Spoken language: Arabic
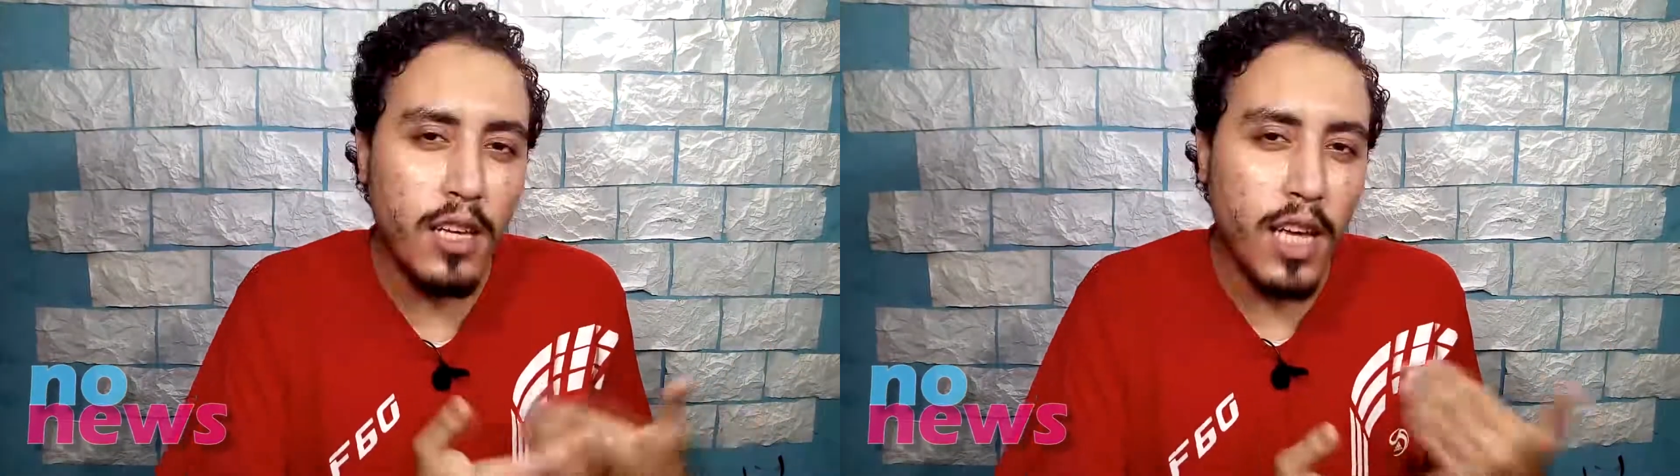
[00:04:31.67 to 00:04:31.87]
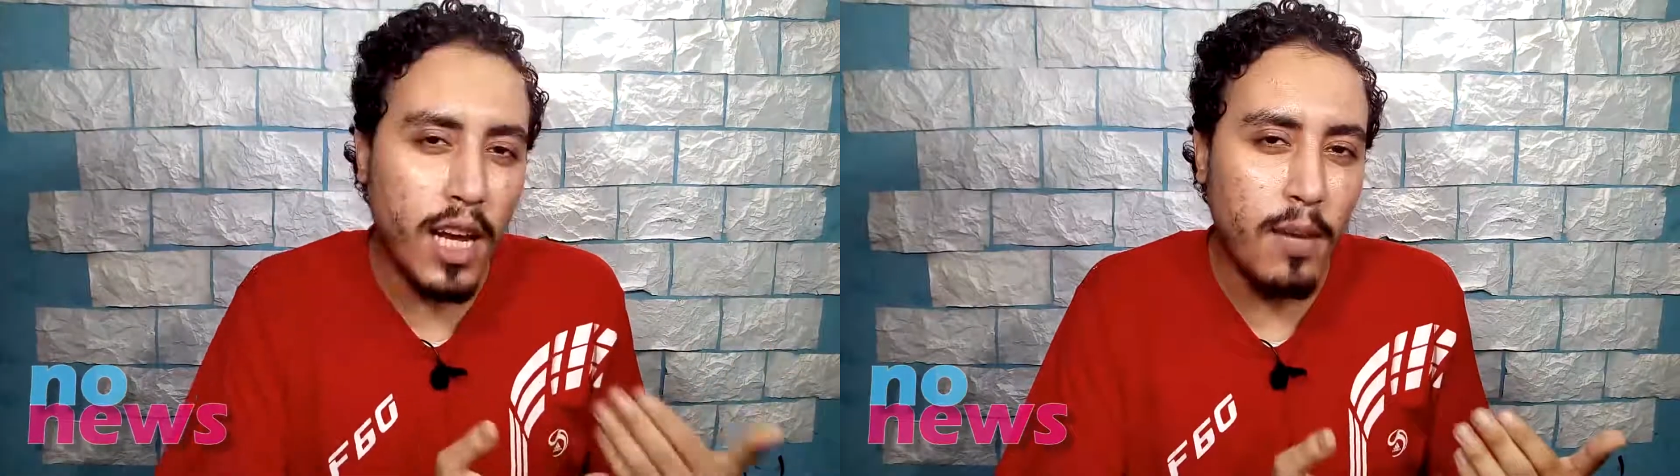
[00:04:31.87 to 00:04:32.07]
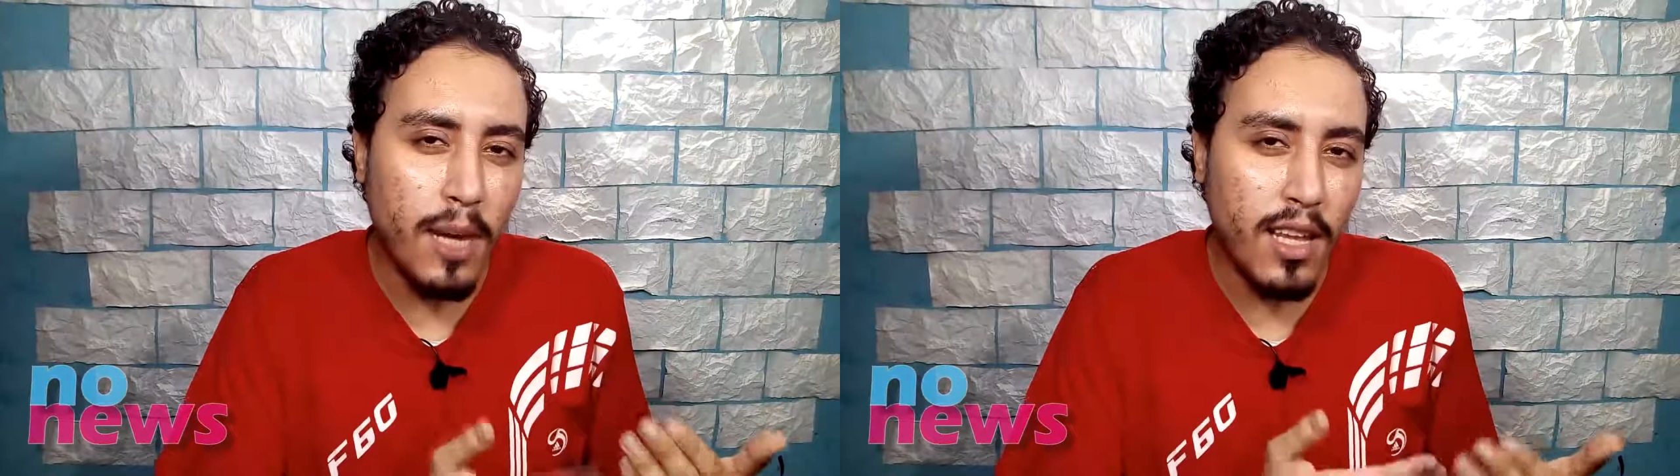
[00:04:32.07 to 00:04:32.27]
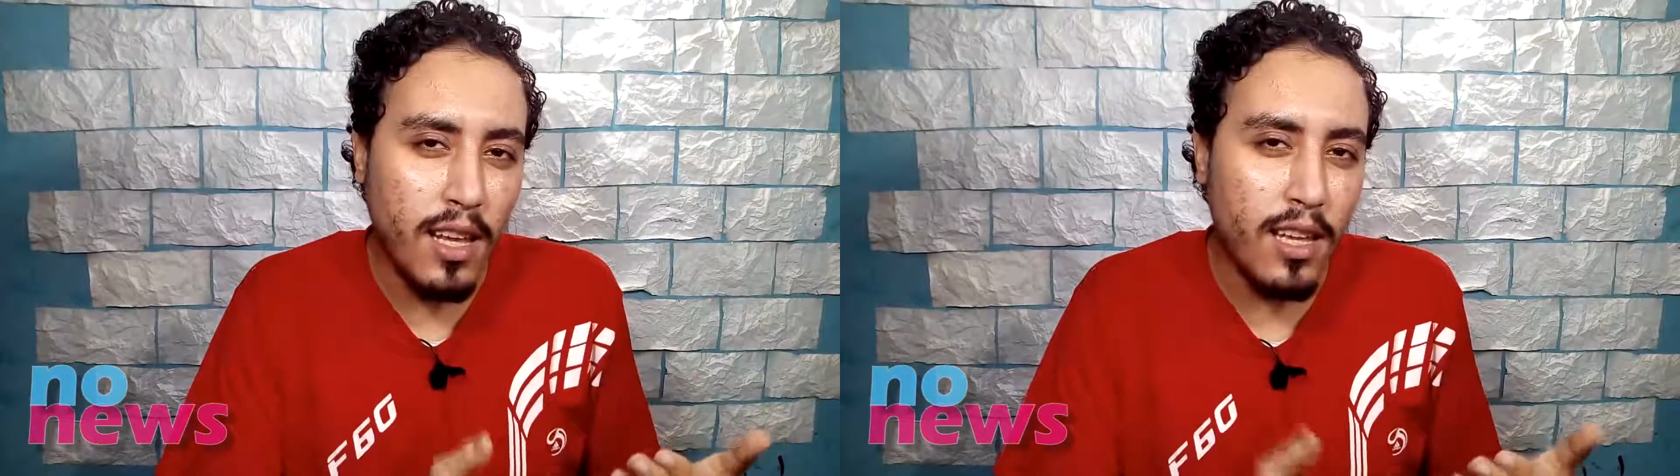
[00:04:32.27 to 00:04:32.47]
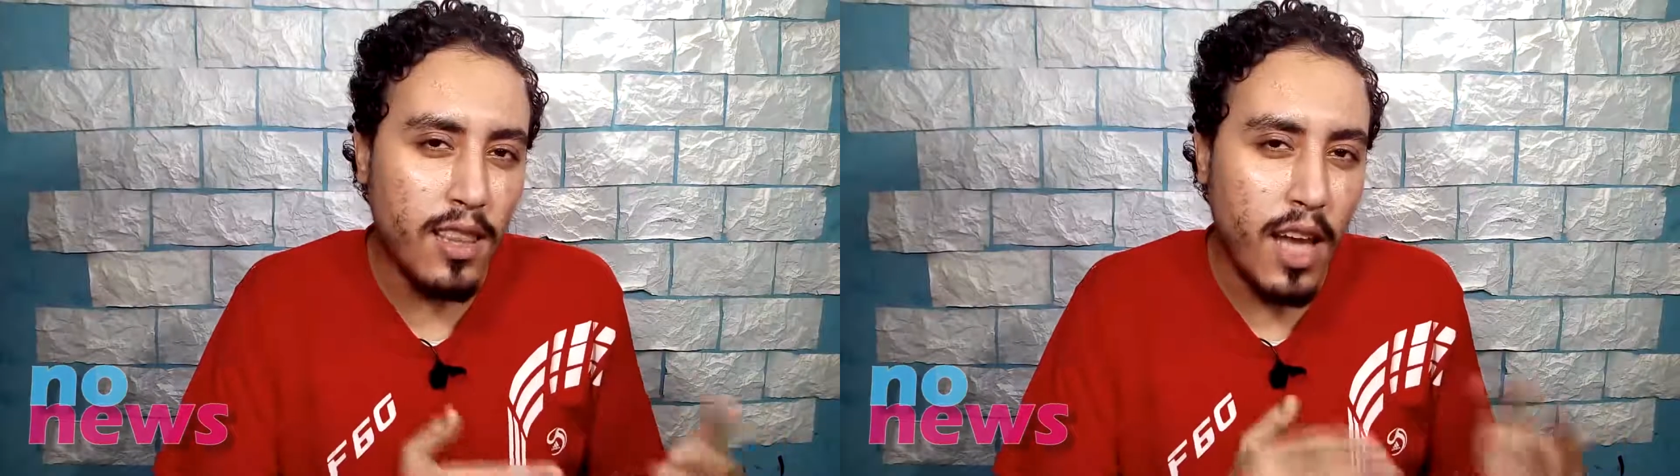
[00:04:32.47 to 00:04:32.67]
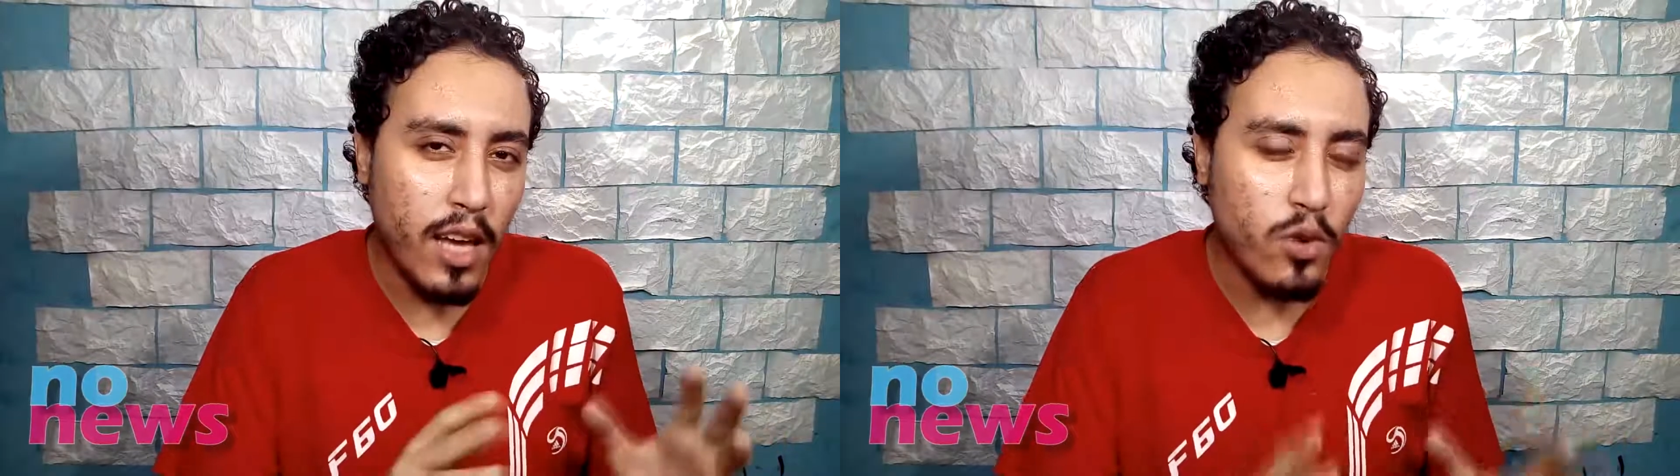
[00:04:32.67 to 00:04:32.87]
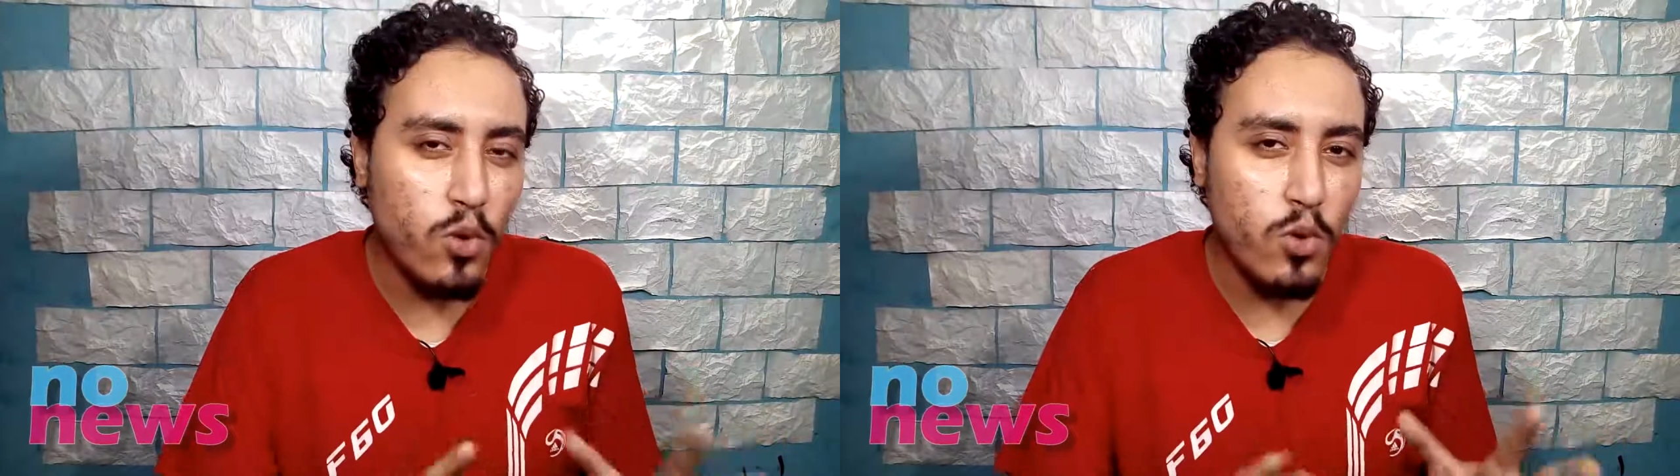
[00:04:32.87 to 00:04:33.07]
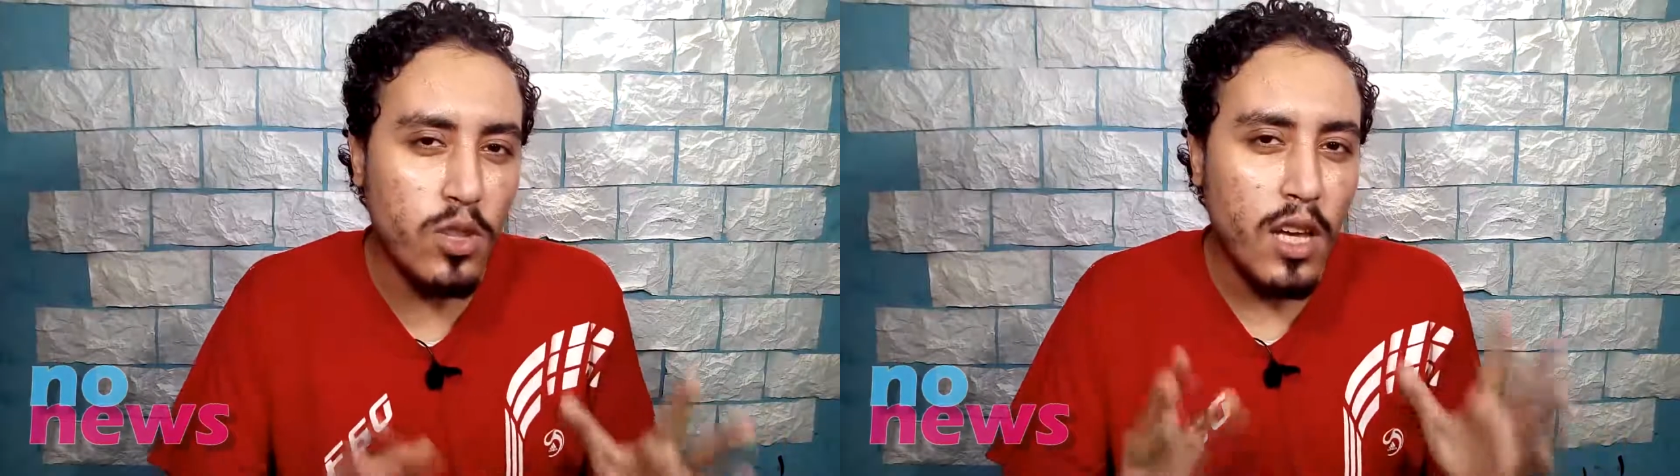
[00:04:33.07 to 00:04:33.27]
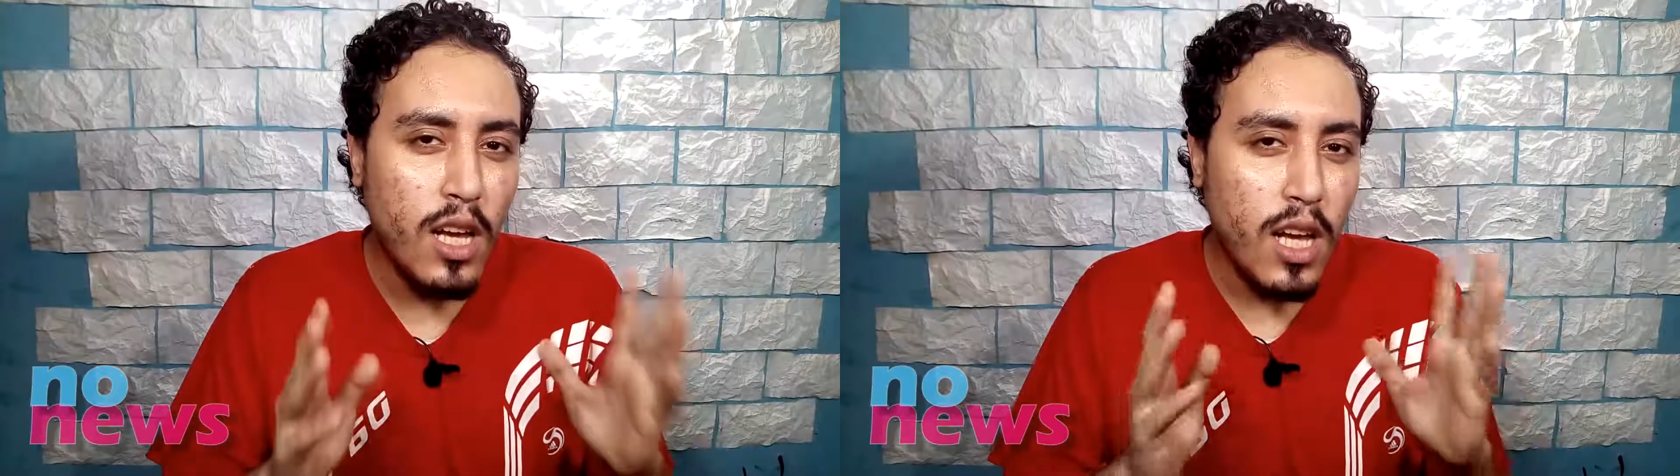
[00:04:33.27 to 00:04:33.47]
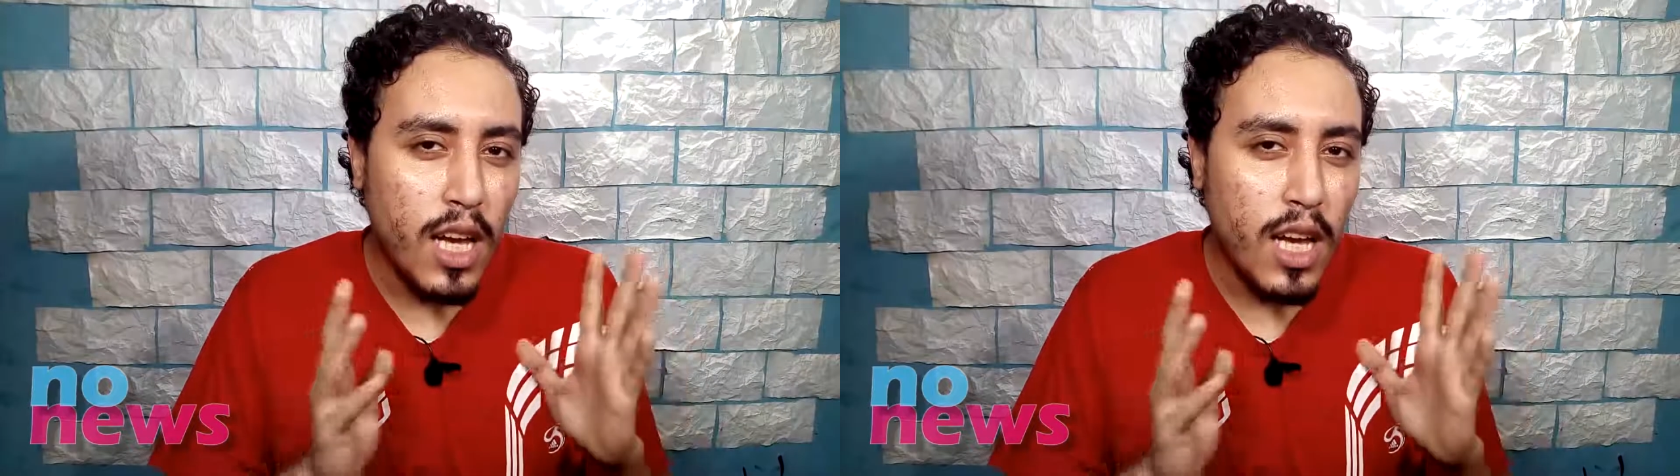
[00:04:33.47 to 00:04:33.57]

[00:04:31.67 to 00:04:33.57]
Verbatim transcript: في كلام عن ان هيكون